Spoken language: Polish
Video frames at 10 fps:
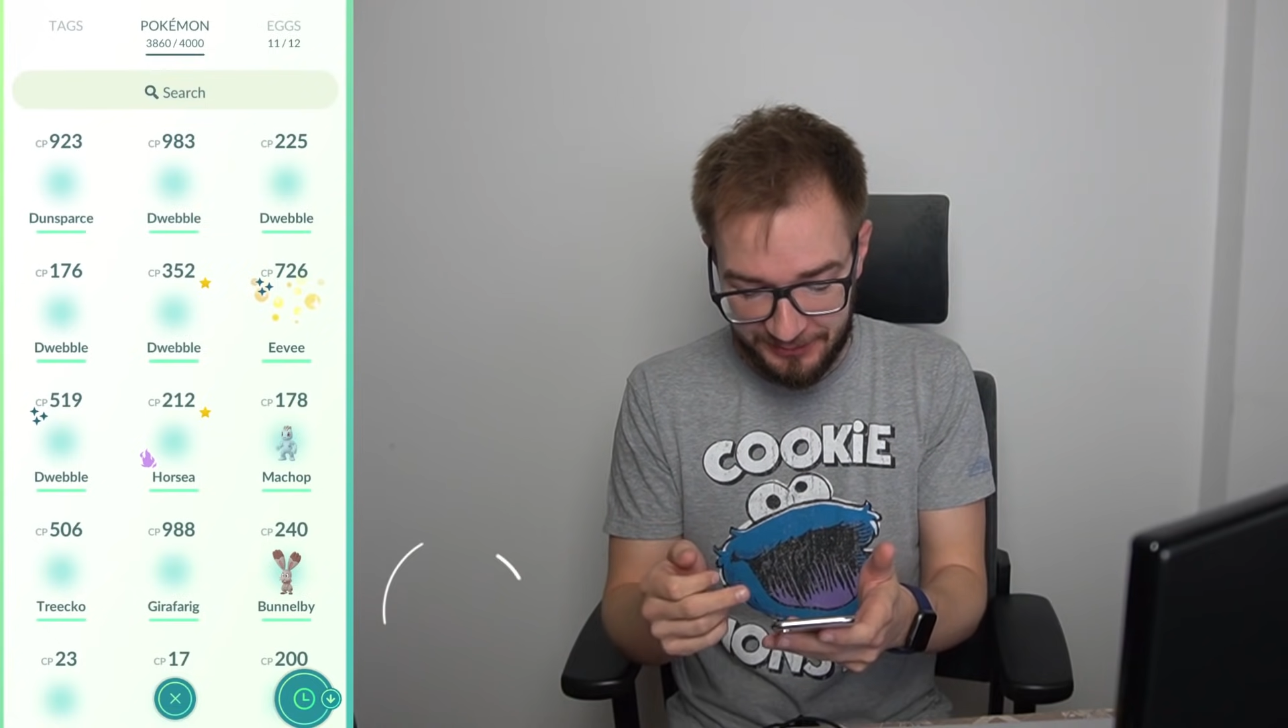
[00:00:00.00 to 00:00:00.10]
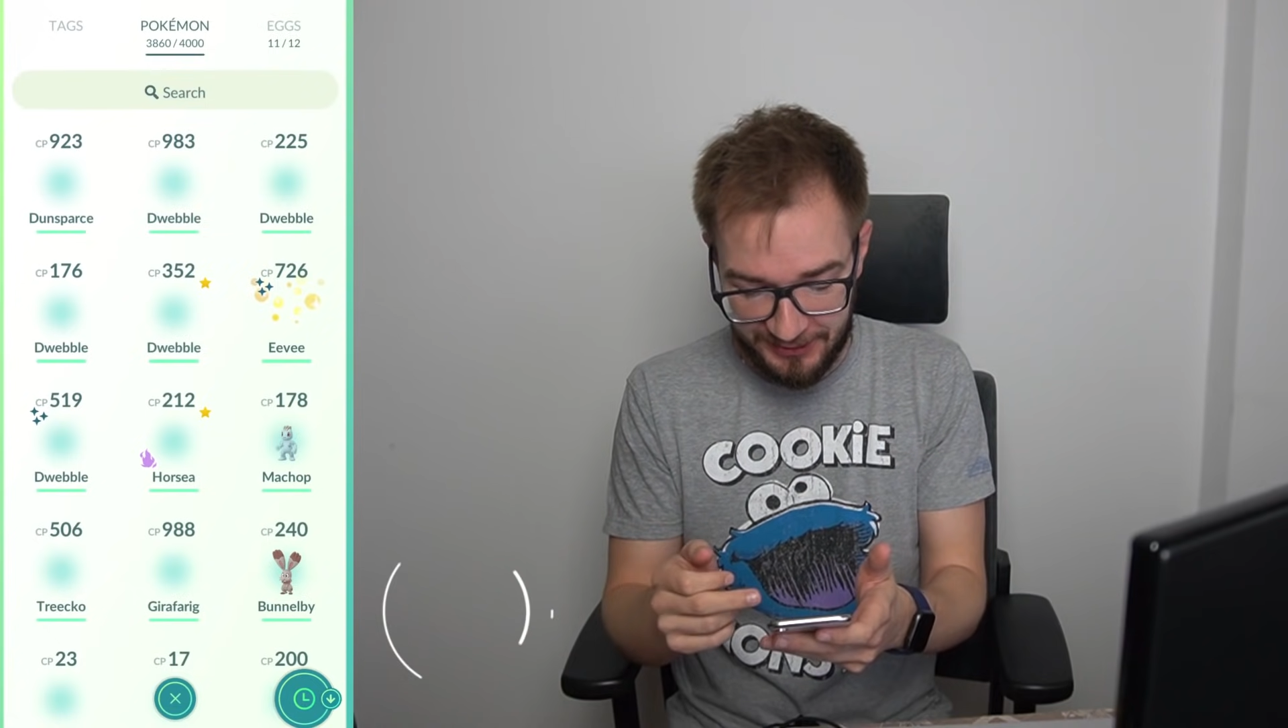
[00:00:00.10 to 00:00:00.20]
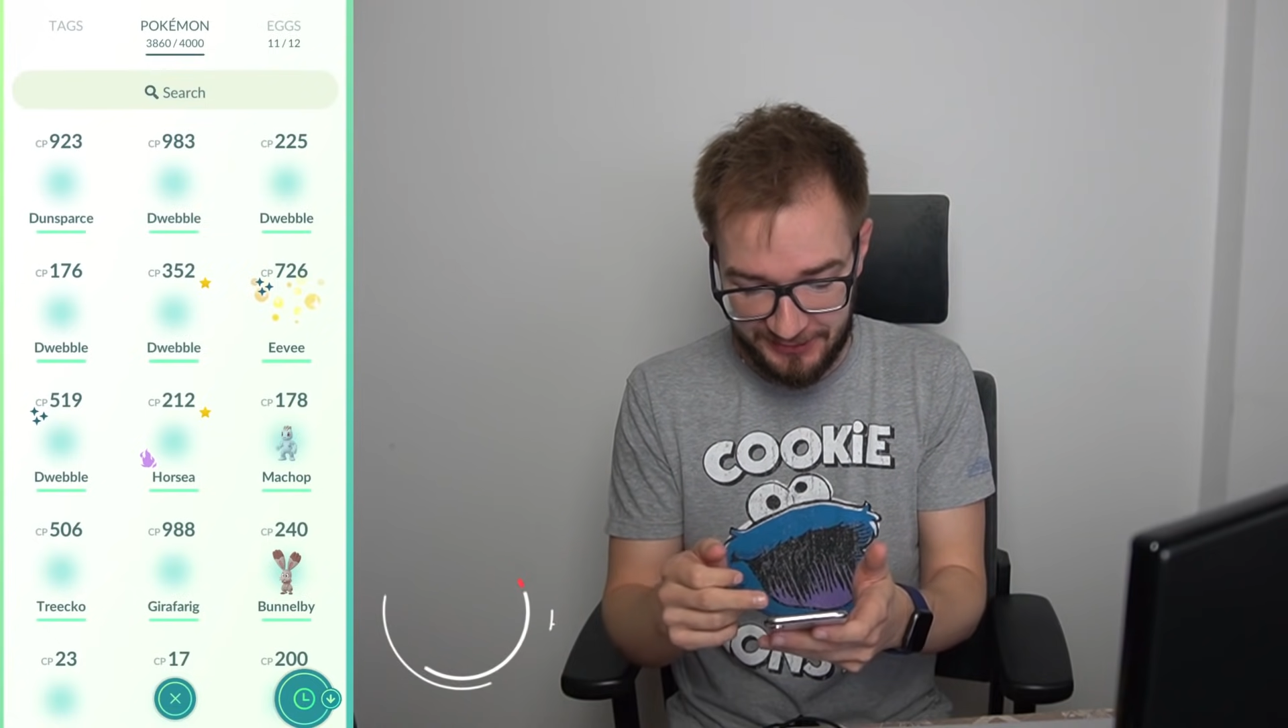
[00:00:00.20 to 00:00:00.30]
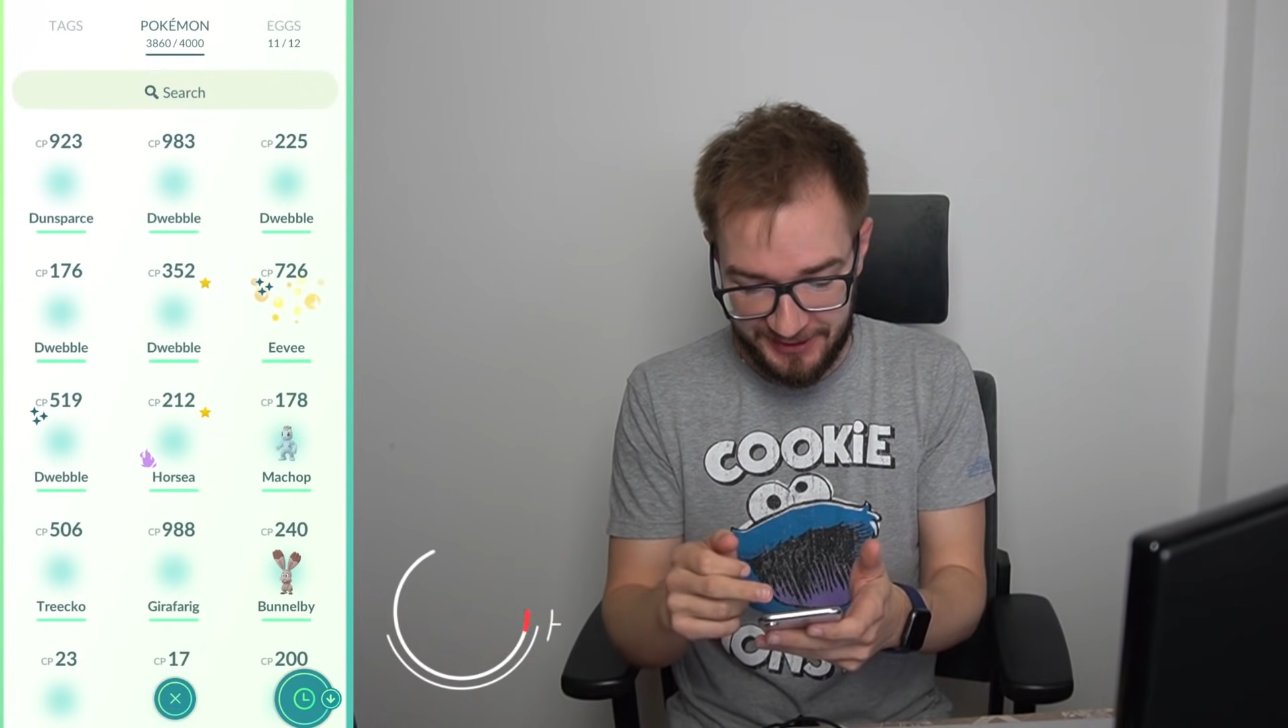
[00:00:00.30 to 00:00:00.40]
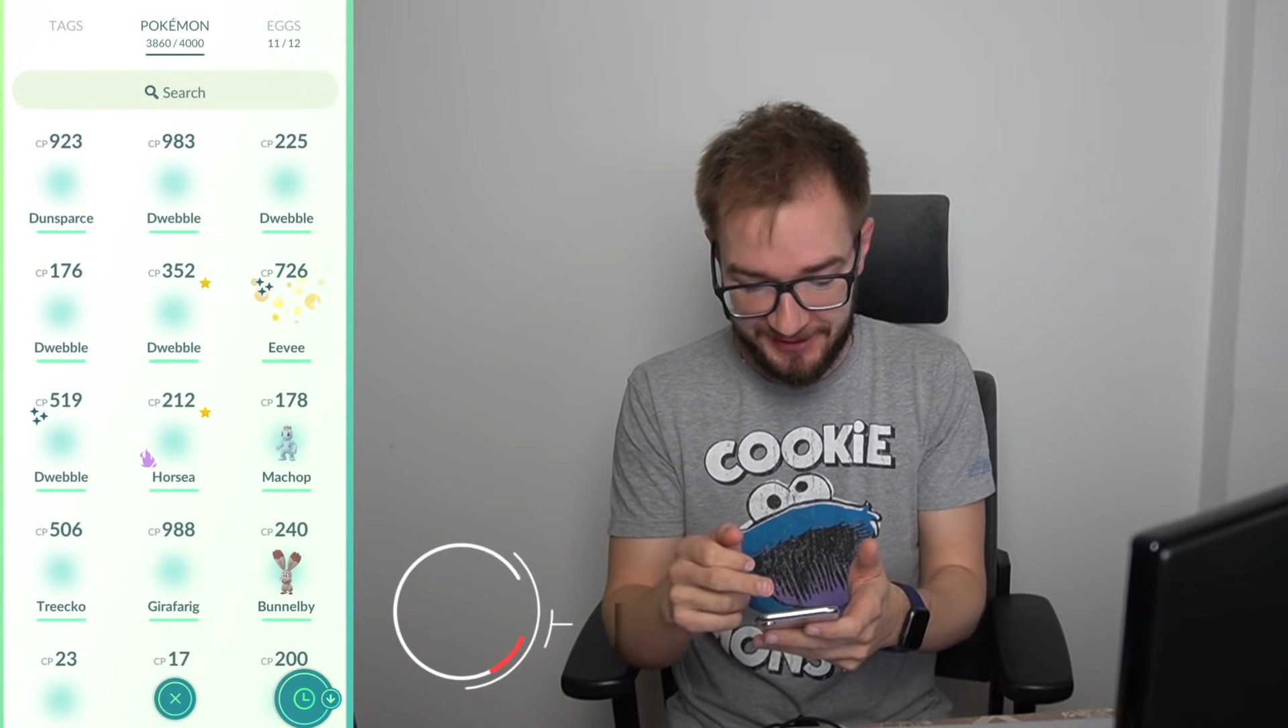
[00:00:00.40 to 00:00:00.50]

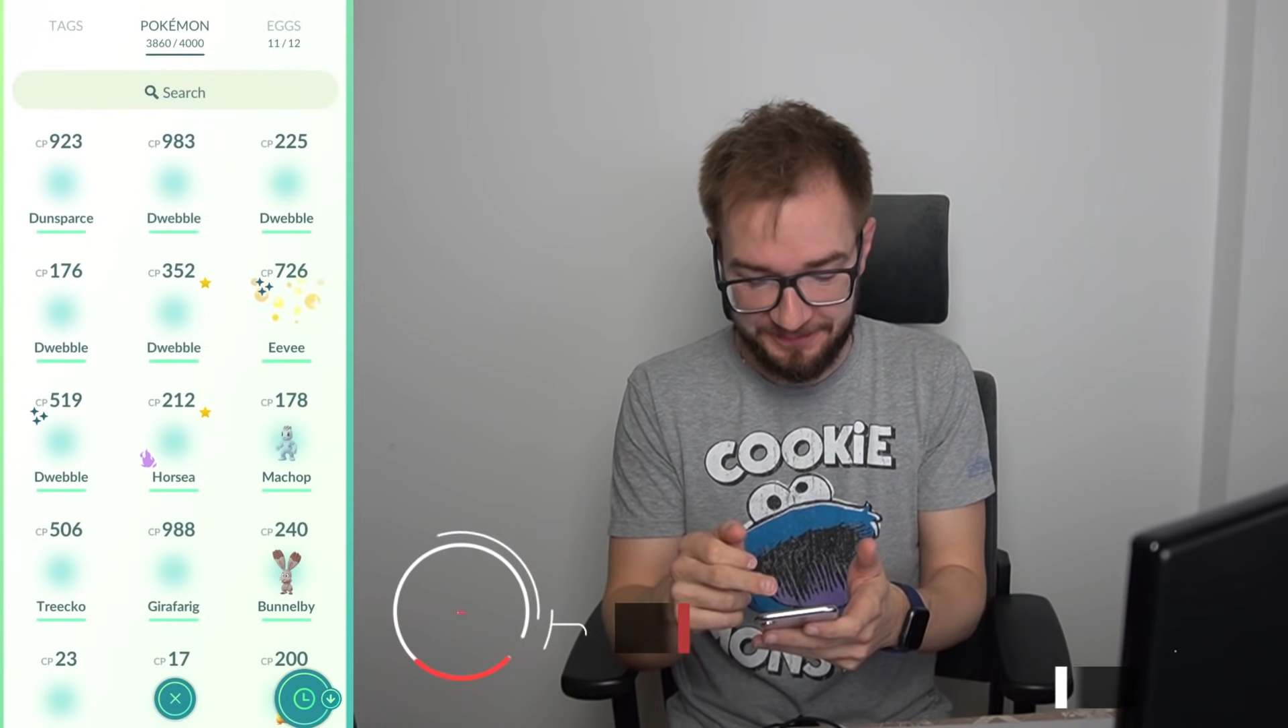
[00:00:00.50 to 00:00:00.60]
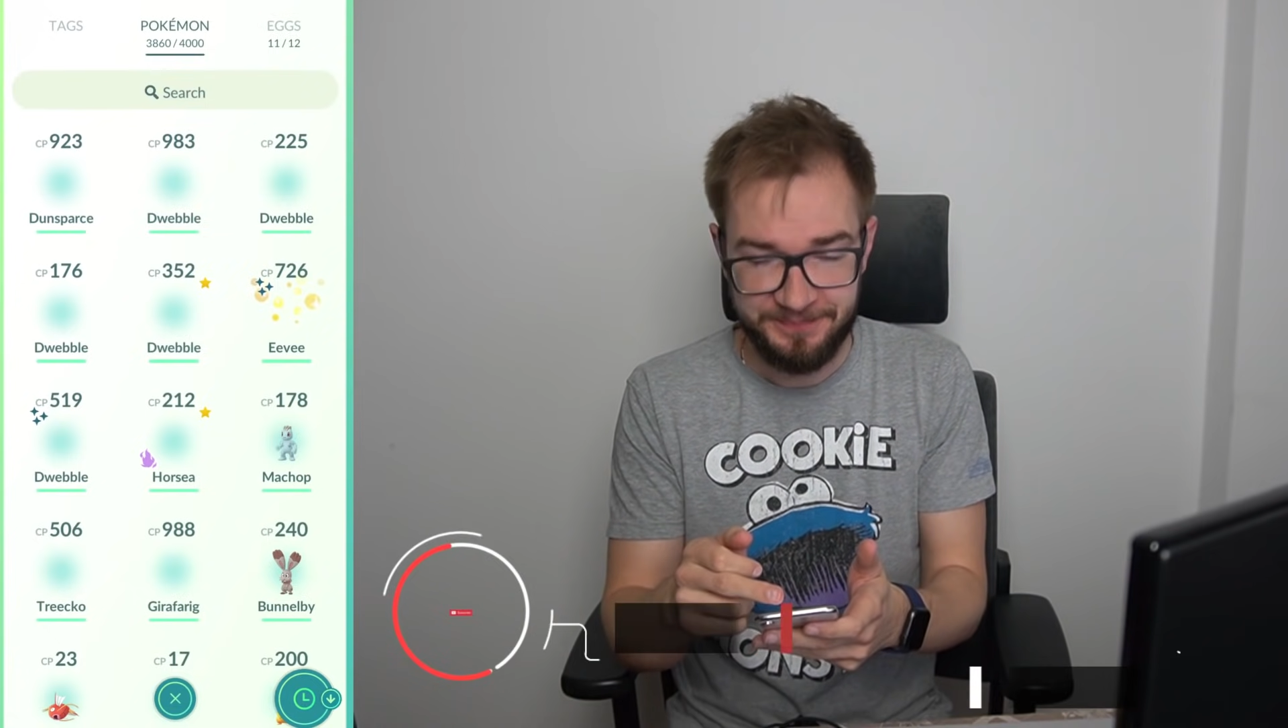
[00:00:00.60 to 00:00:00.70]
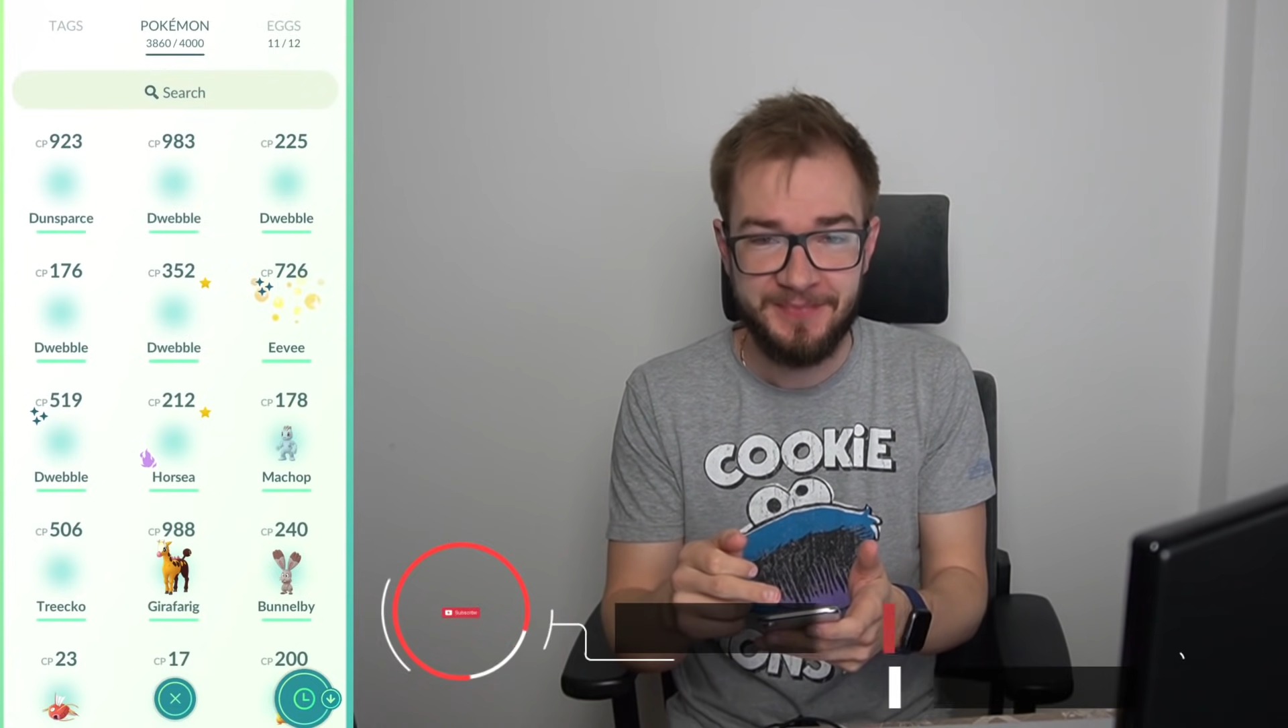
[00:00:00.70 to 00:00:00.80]
szczerze,